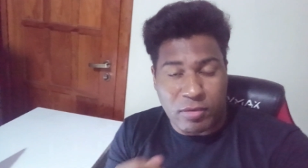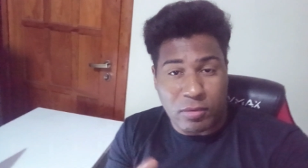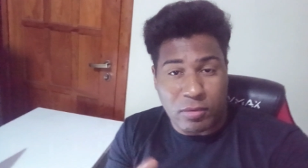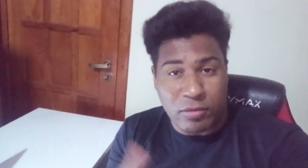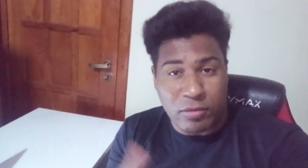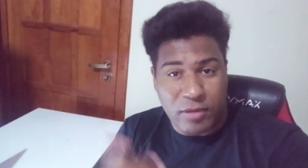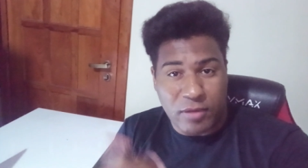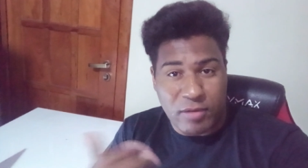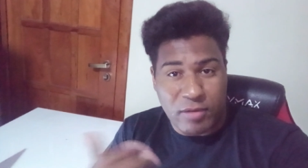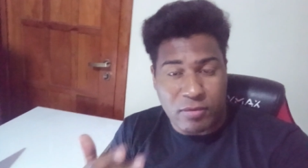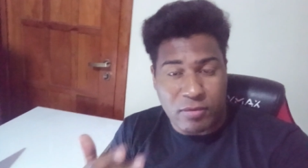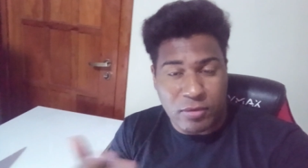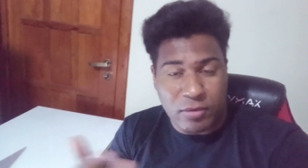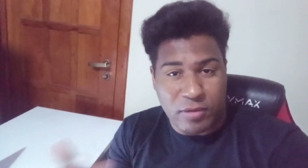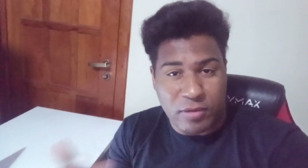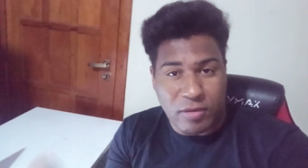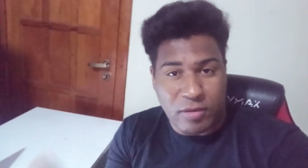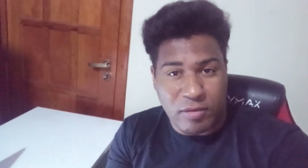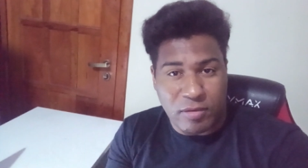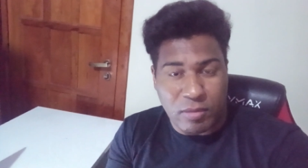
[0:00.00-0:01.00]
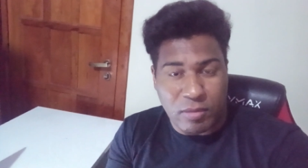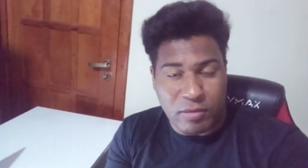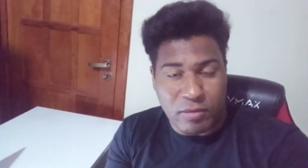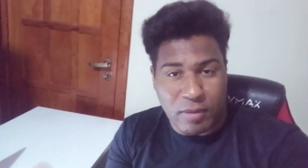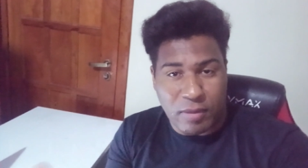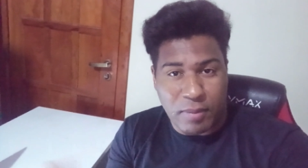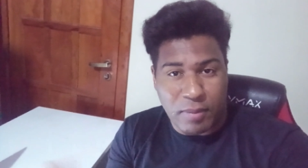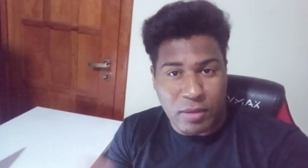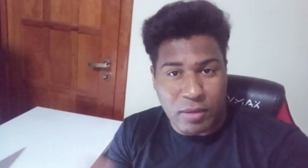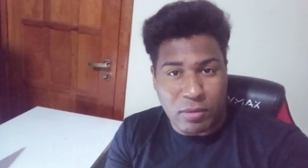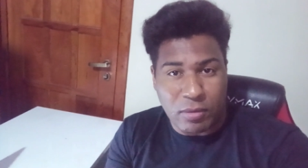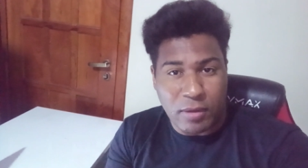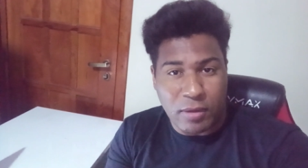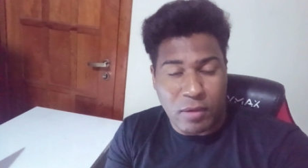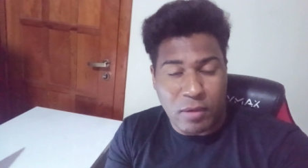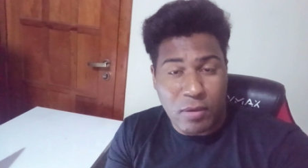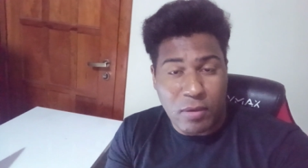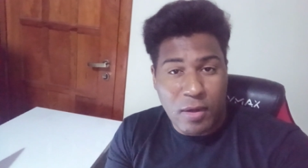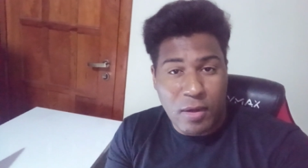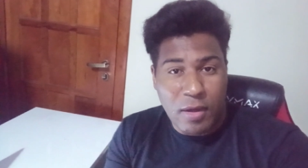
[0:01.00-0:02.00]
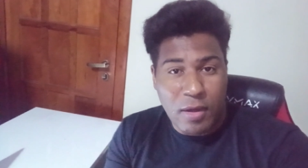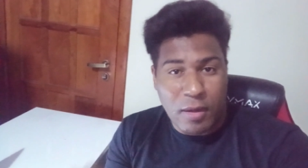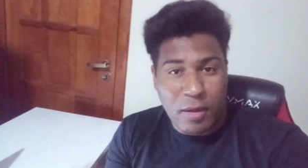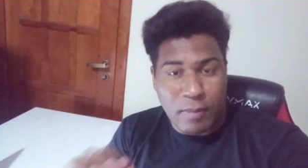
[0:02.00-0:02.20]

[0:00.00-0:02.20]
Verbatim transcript: eu não sei se vocês estão sabendo ou não,